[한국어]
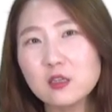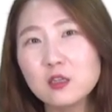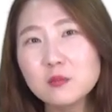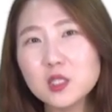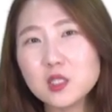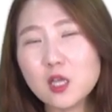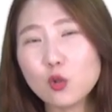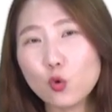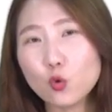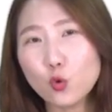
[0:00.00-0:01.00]
음식
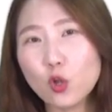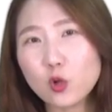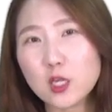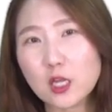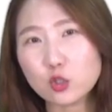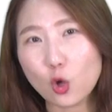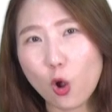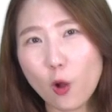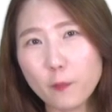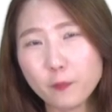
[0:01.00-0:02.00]
제공
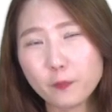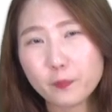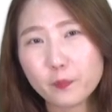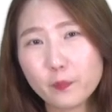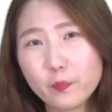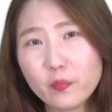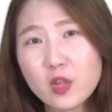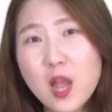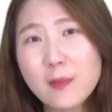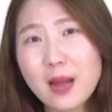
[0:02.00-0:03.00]
용역이겠죠.
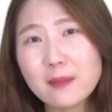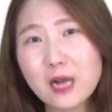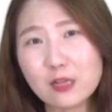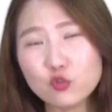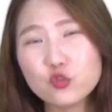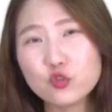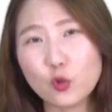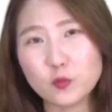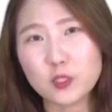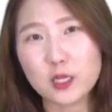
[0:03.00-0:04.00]
밥을 안 줄
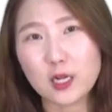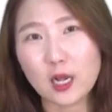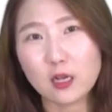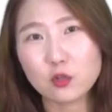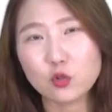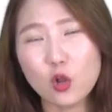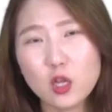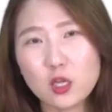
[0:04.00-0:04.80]
수는 없으니까. 그렇죠?